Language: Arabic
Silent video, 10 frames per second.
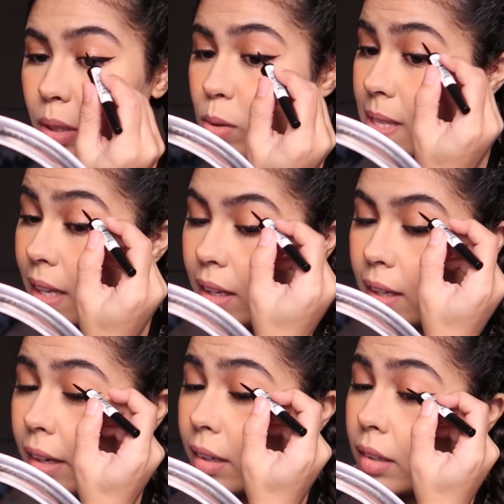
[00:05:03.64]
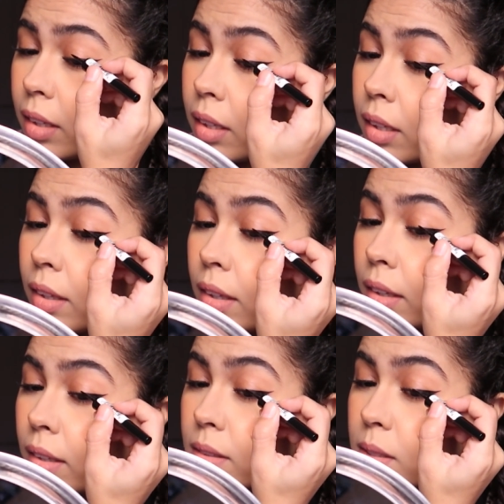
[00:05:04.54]
ديالو ساهله
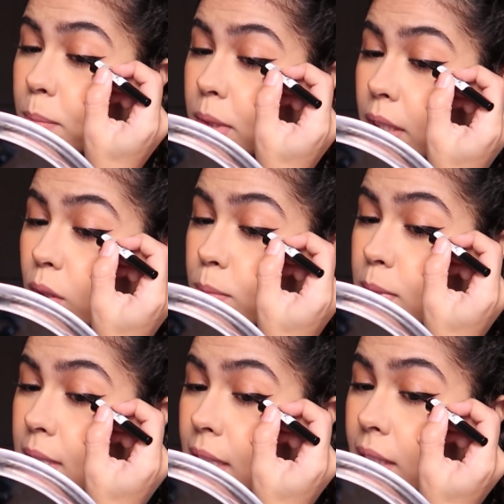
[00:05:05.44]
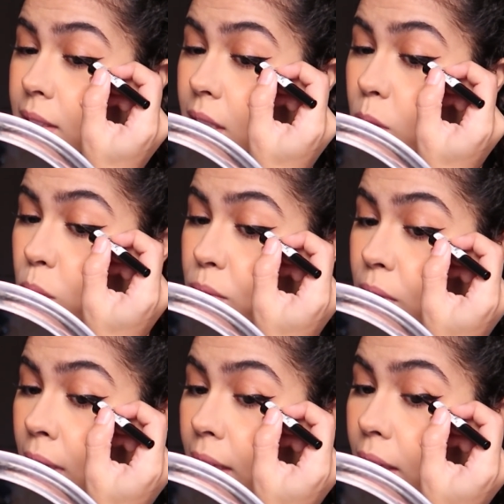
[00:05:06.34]
التيب ديالو مزيان تخوفت في
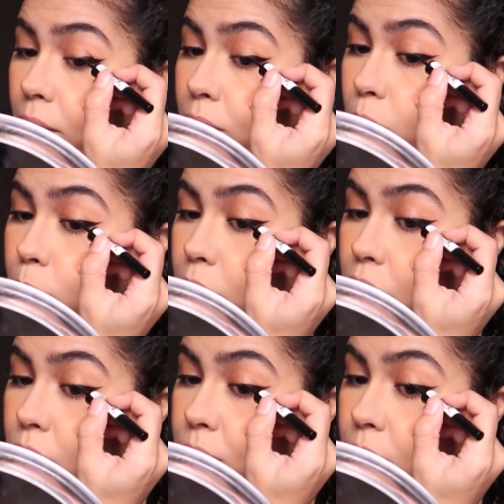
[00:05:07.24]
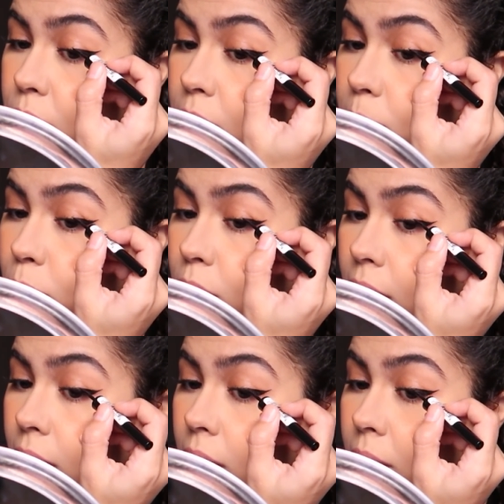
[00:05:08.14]
الحقيقه في الاول ملي شفت التيب
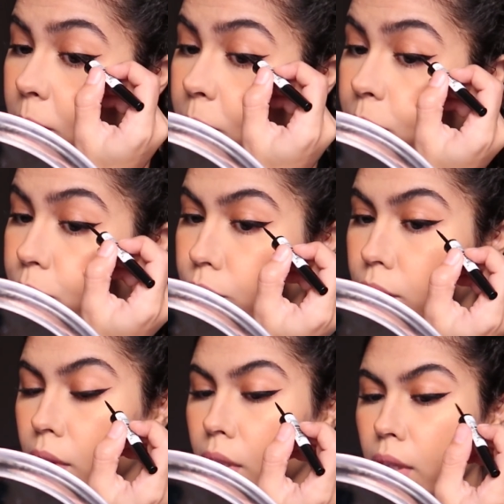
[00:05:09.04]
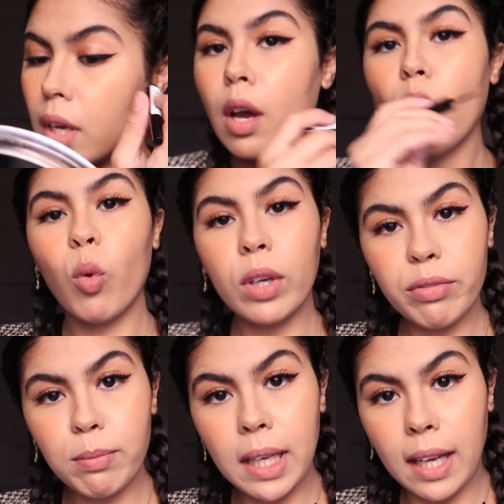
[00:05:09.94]
ولكن
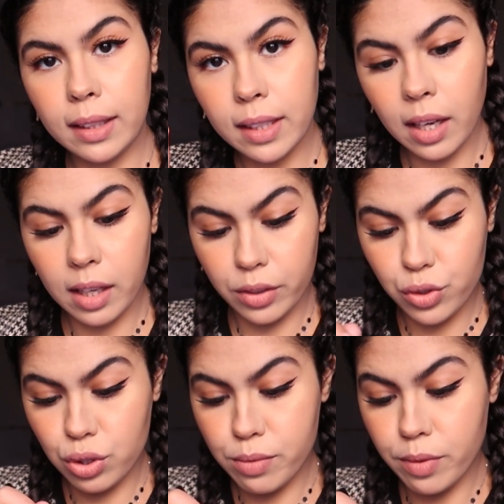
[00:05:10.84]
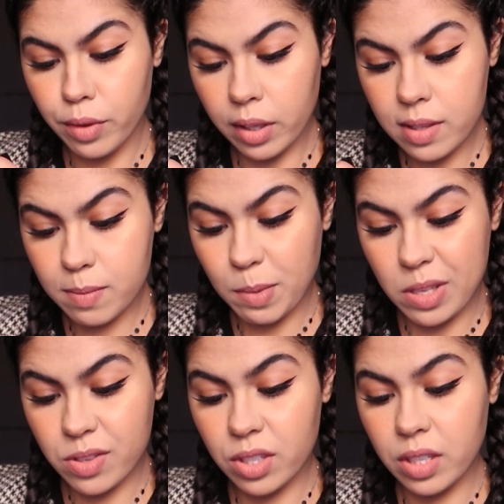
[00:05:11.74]
وكيف ما العاده هادشي نوت
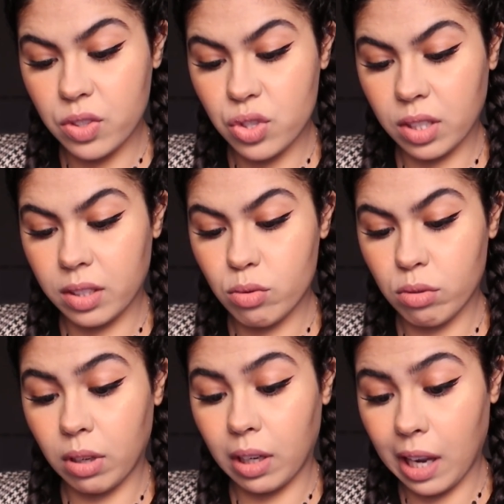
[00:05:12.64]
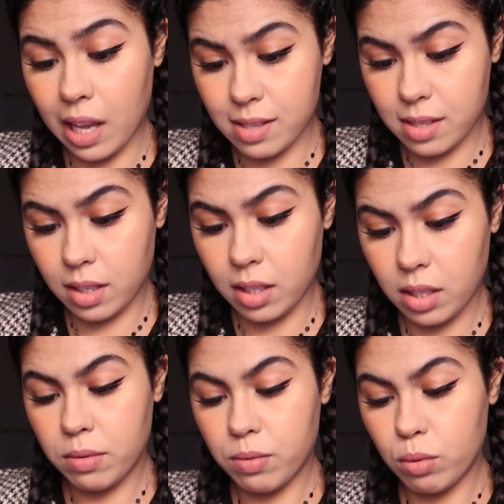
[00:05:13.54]
سبونسرد هادشي خديتو لراسي
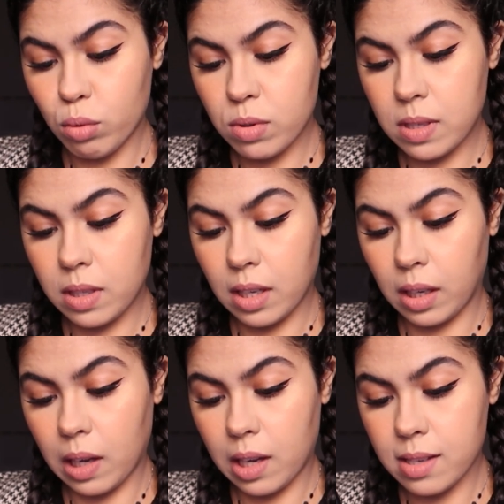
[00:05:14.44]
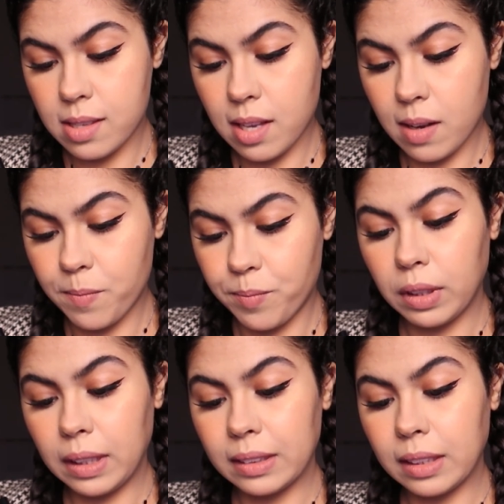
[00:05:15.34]
بفلوسي الخاصه
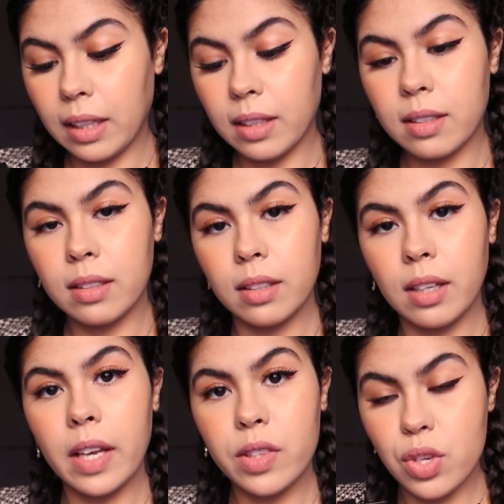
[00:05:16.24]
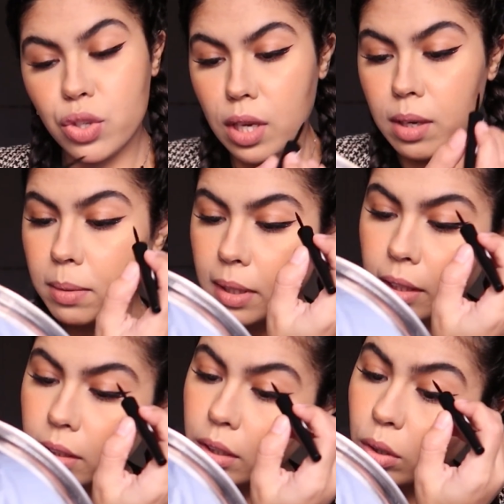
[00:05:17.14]
في اطار التجارب اللي
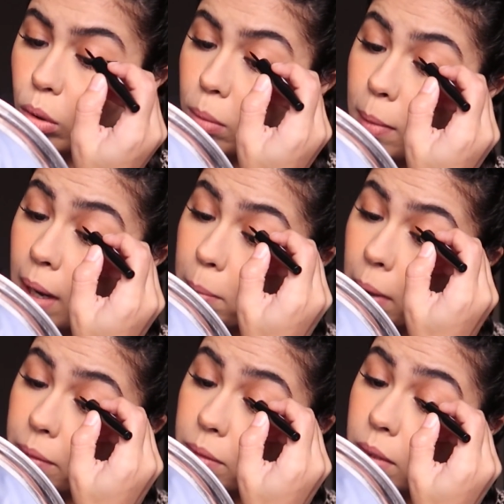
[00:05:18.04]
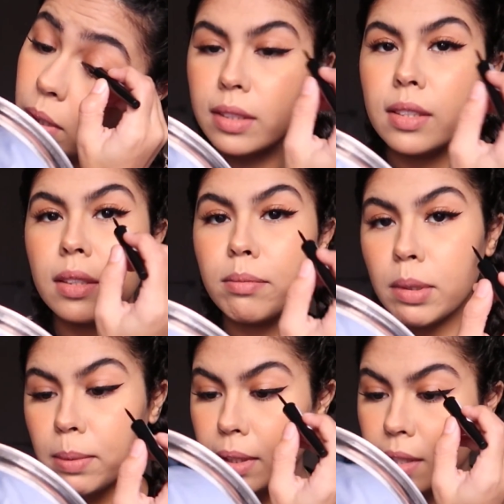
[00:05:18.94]
كنديرو مع بعض غادي نكمل
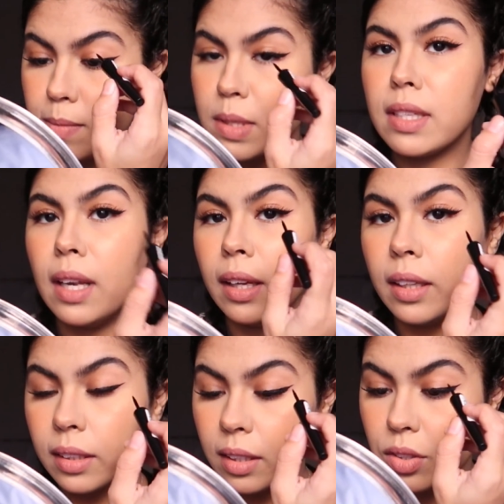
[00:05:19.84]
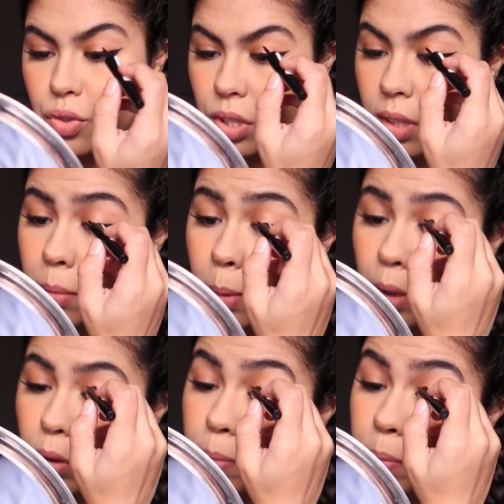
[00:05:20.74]
بعد الرسمه ديال العين عاد غادي نجي نهضر
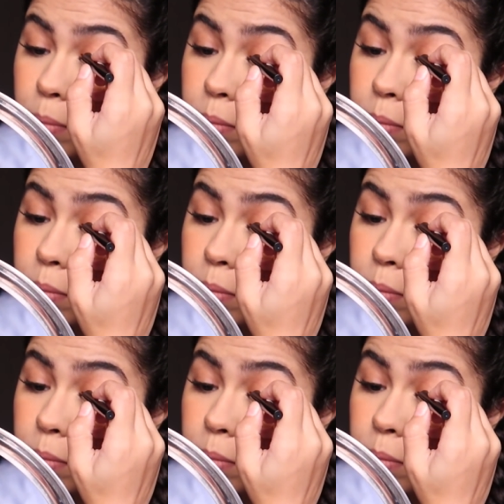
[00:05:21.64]
معكم